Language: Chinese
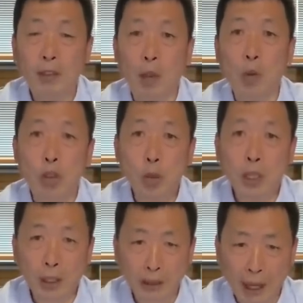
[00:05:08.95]
等我去
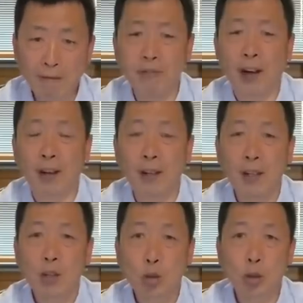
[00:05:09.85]
趟南方，
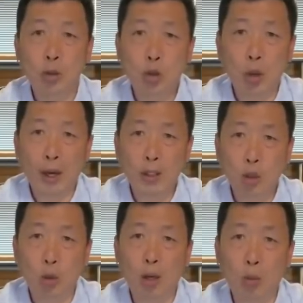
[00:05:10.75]
去劝
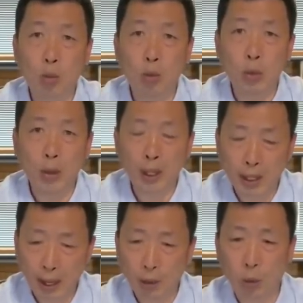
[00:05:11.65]
说吴越
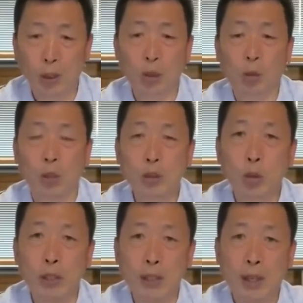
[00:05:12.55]
两国的国
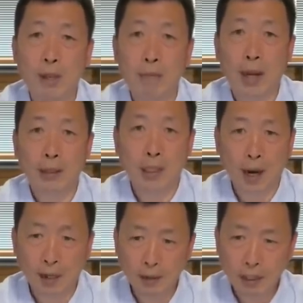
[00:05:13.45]
君，把
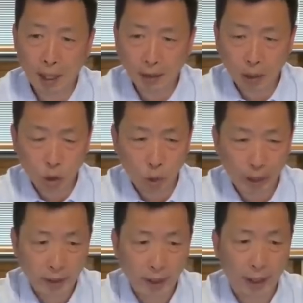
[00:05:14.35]
长江的
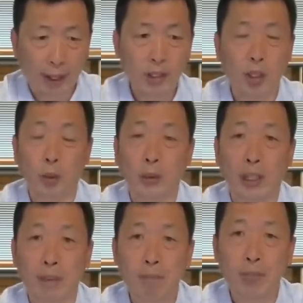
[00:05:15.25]
水引来救你，